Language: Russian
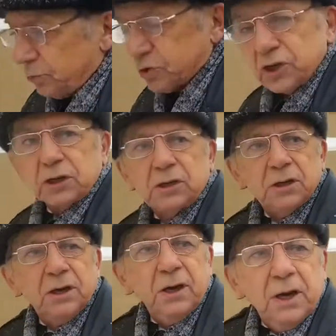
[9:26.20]
бюджет.
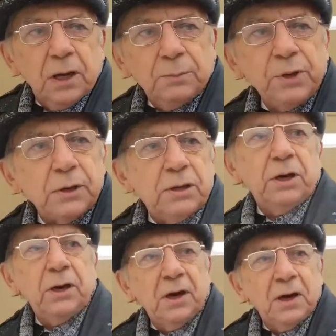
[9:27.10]
А, Бе...
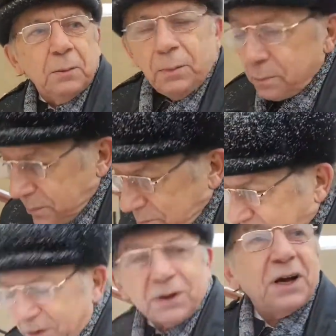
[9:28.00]
вот в чем
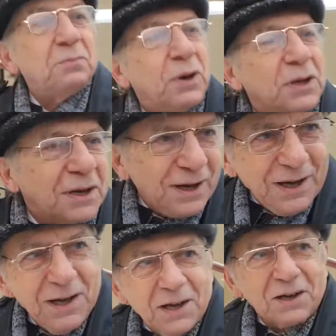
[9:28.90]
секрет. -то. До этого бюджета
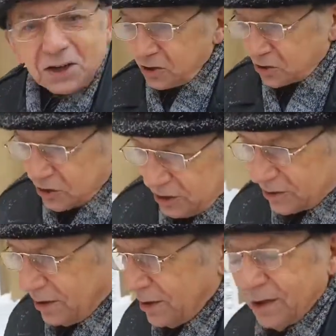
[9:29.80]
не было? Конечно, нет.
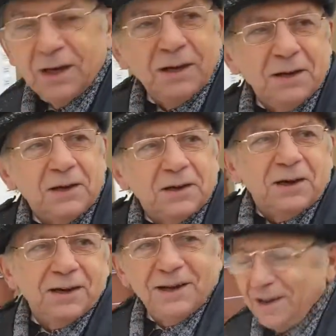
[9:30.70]
Ну какой же город
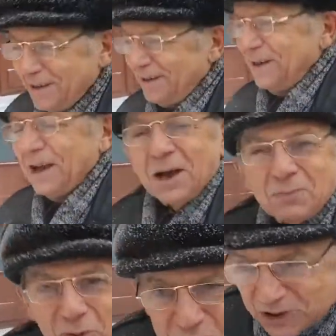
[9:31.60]
без бюджета?
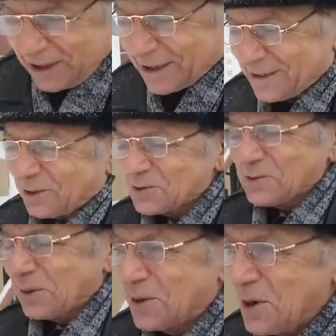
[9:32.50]
Бюджет
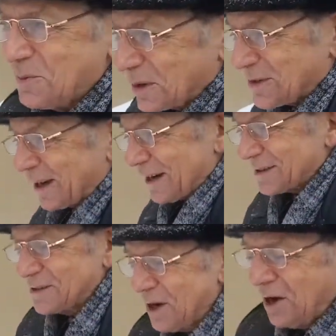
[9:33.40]
должен был иметься
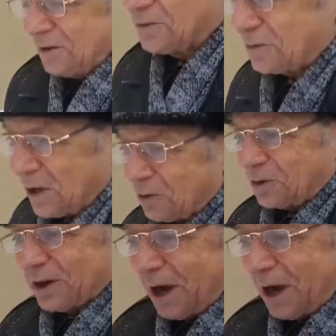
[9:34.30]
раз. Второе,